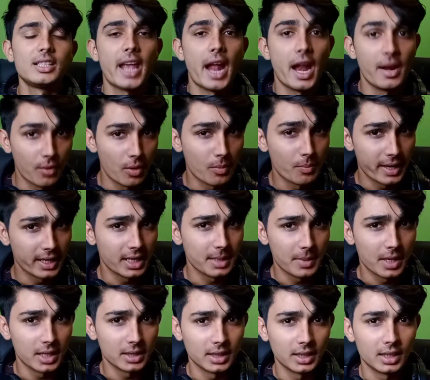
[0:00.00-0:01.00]
हेडफोन माइक की
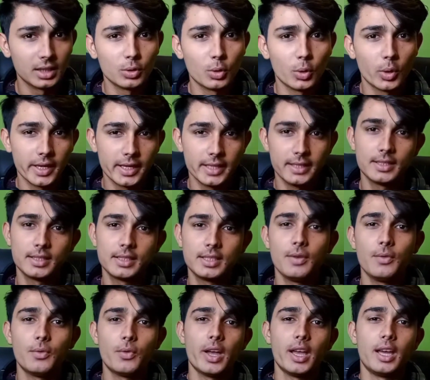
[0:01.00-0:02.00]
बात करें तो इसकी
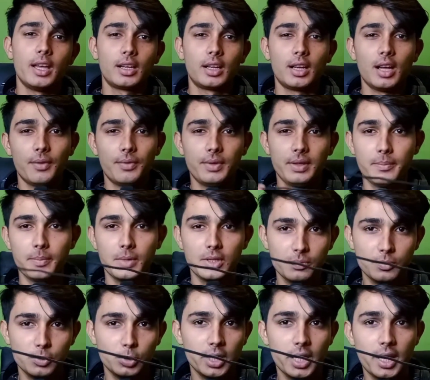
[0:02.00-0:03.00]
वायर काफ़ी
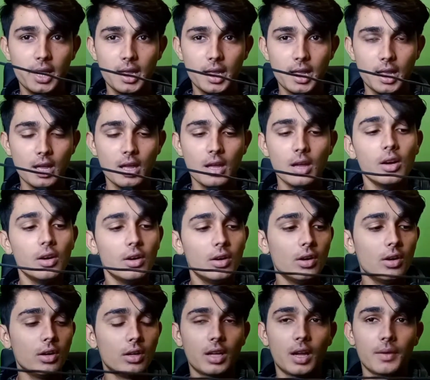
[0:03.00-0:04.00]
मजबूत है
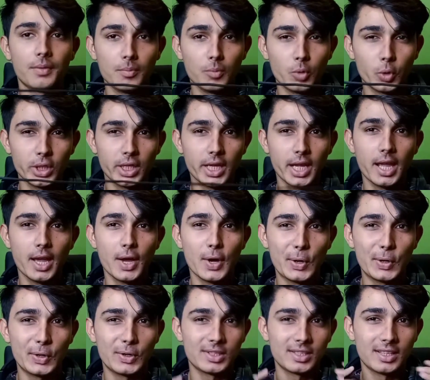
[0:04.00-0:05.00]
और काफ़ी मोटी है
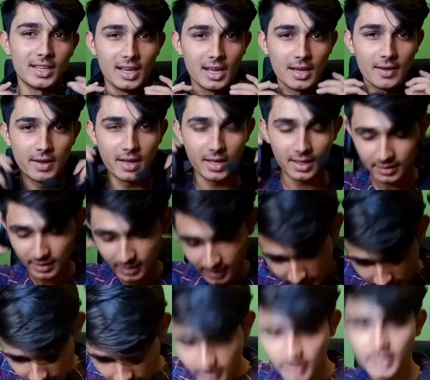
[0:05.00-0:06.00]
और इसके अलावा
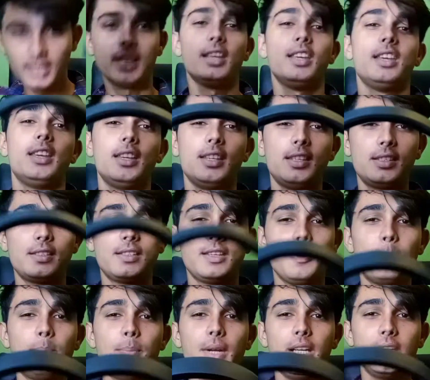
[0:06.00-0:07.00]
इसकी
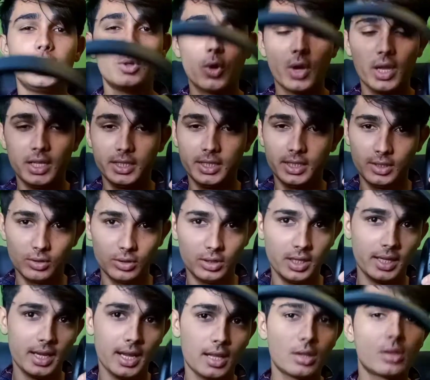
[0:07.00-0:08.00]
बिल्ड क्वालिटी को
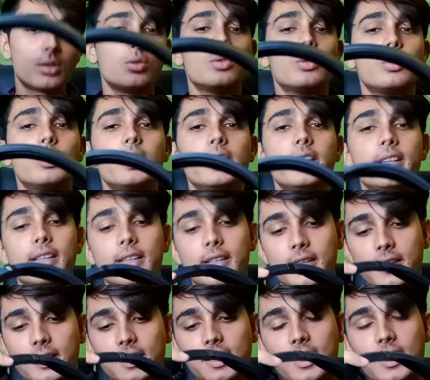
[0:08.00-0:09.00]
देखें
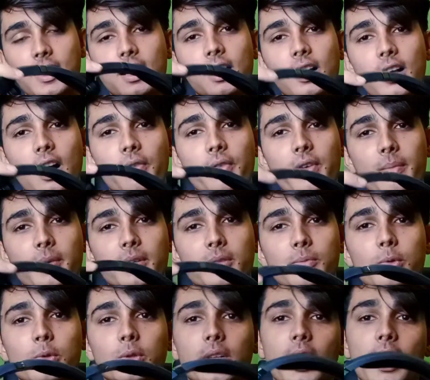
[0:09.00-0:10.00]
तो काफ़ी
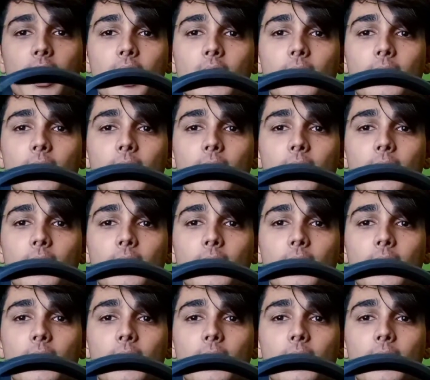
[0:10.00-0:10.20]
मजबूत है